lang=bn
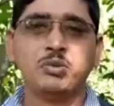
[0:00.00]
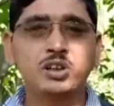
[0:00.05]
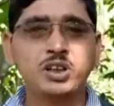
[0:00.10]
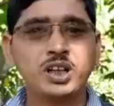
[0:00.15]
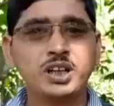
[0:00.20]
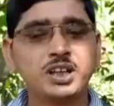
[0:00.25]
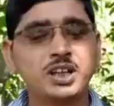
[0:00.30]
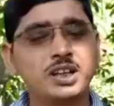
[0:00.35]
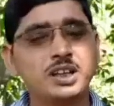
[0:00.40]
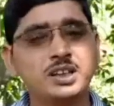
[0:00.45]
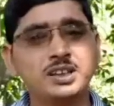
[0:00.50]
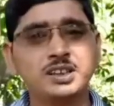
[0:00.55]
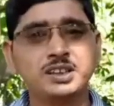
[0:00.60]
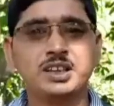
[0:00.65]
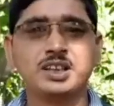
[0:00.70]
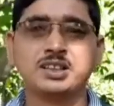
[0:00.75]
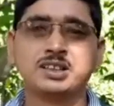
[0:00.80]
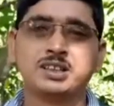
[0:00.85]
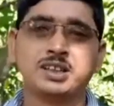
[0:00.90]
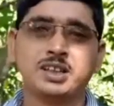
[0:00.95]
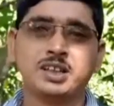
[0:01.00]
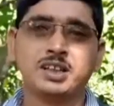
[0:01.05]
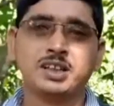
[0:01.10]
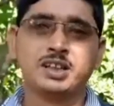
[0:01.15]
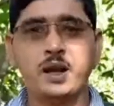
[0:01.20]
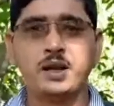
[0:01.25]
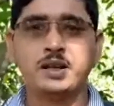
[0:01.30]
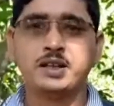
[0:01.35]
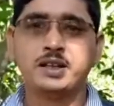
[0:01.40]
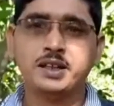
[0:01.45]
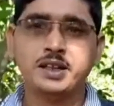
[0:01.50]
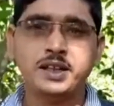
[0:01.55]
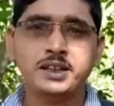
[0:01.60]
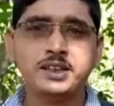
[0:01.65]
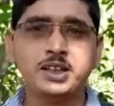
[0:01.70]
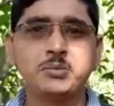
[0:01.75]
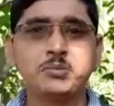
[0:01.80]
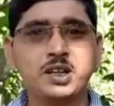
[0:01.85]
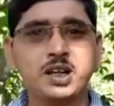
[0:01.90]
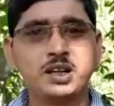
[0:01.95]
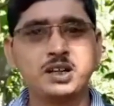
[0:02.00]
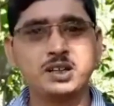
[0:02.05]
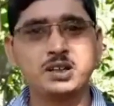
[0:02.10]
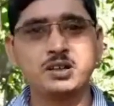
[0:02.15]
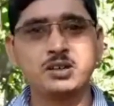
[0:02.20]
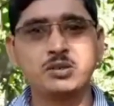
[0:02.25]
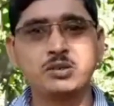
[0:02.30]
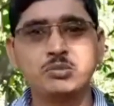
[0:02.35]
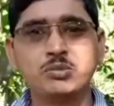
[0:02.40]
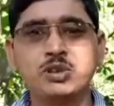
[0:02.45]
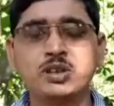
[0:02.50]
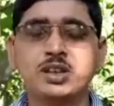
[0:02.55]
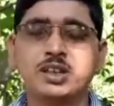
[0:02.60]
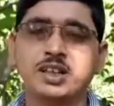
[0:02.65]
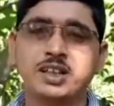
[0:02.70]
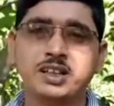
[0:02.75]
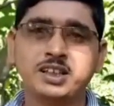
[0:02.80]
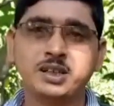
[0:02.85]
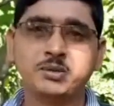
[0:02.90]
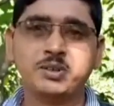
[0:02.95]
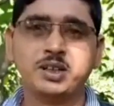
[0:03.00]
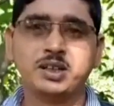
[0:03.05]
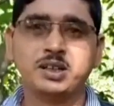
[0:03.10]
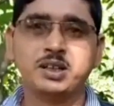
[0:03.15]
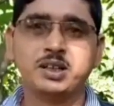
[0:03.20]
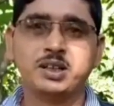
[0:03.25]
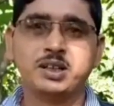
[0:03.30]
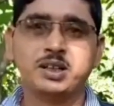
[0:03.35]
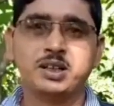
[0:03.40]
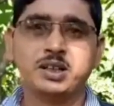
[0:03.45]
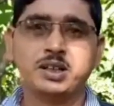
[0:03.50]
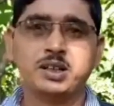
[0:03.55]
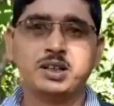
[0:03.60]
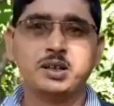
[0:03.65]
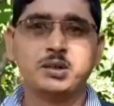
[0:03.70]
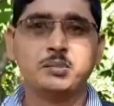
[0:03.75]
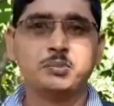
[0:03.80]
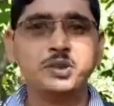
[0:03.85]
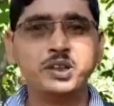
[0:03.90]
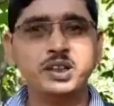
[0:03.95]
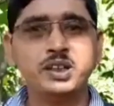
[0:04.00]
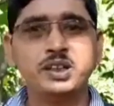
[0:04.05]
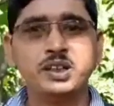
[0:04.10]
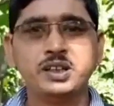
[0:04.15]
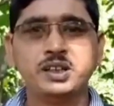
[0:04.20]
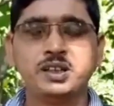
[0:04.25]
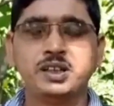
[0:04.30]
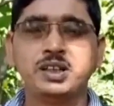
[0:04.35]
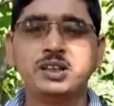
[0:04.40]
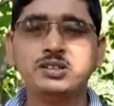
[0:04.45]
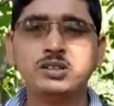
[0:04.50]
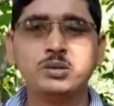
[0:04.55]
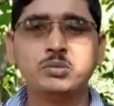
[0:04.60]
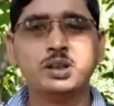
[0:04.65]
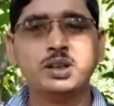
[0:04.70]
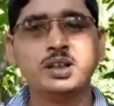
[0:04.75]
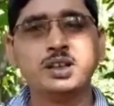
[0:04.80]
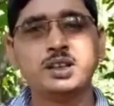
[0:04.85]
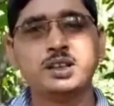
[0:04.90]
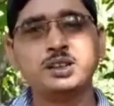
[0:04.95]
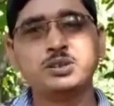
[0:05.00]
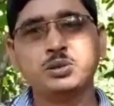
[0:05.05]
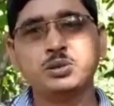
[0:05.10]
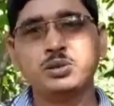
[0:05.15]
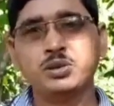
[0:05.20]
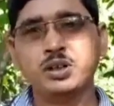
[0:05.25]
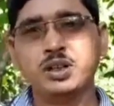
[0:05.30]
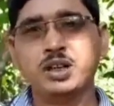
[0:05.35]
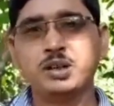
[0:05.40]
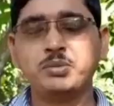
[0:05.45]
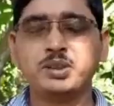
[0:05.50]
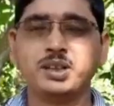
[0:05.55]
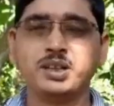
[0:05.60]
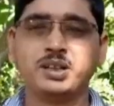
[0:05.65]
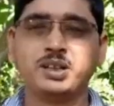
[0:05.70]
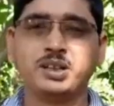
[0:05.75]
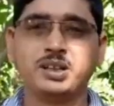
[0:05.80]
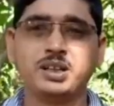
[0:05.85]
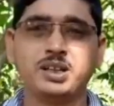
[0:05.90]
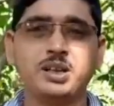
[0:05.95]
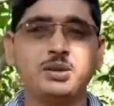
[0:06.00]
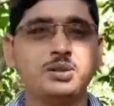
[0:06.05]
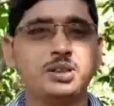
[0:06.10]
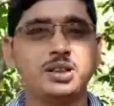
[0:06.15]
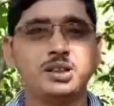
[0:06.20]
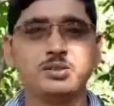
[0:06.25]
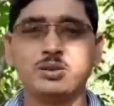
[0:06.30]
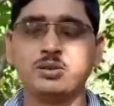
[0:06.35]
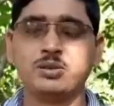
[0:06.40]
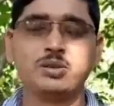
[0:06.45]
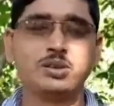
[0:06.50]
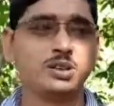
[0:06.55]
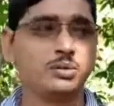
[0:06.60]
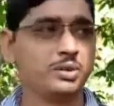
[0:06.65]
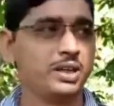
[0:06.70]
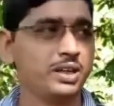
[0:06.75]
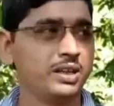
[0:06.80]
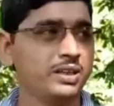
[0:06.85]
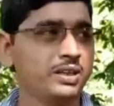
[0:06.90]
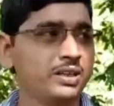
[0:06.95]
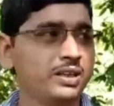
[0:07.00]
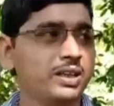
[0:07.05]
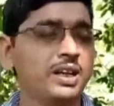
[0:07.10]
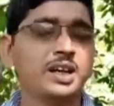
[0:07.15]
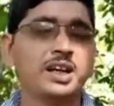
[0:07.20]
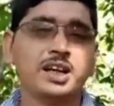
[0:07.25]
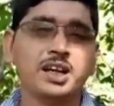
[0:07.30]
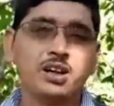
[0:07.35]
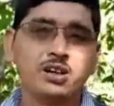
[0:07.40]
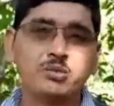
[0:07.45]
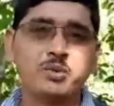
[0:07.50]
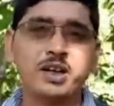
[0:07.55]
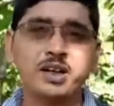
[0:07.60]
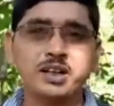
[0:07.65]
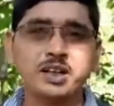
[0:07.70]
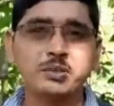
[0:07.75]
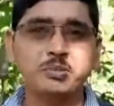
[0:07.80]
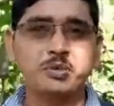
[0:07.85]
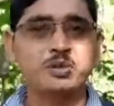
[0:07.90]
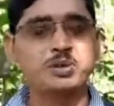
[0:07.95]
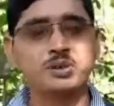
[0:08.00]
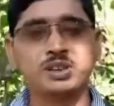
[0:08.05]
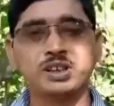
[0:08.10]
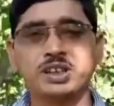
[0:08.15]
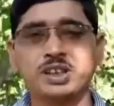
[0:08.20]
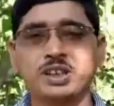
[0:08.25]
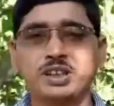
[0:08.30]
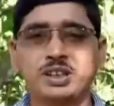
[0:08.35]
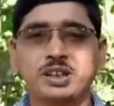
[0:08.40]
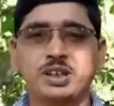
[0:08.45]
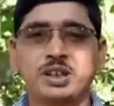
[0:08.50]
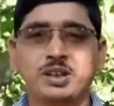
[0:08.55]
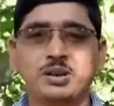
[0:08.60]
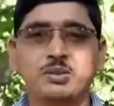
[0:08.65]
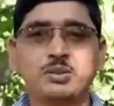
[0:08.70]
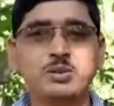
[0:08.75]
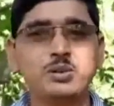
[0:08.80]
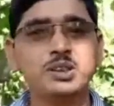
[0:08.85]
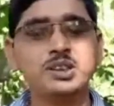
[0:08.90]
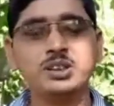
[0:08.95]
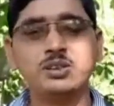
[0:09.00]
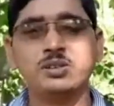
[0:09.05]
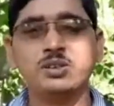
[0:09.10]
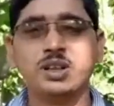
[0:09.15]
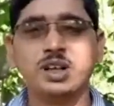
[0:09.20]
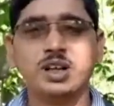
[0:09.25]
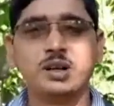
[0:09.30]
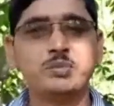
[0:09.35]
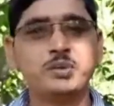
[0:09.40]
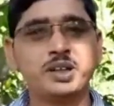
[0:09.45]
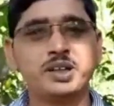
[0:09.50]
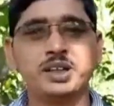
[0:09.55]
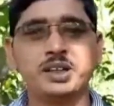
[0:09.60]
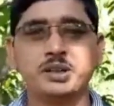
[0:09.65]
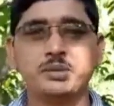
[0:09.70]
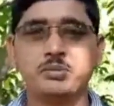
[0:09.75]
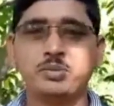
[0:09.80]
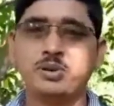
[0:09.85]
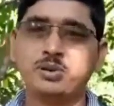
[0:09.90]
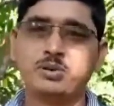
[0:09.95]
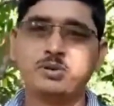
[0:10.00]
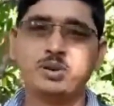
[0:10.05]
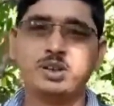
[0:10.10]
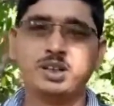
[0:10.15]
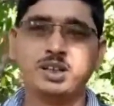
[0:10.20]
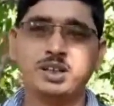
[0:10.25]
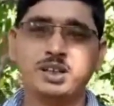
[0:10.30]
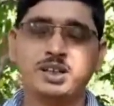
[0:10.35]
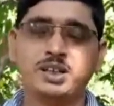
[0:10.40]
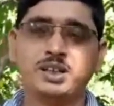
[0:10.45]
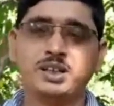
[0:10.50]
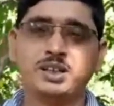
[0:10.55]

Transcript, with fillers: ভোটার কার্ডের ডিটেলস এটিএম কার্ড নম্বর এটিএম কার্ড পিন এইসব কিছু আপনি কাউকে কখনো দেবেন না কারণ ব্যাংকের পক্ষ থেকে কোনো দিনও আপনাকে ফোন করে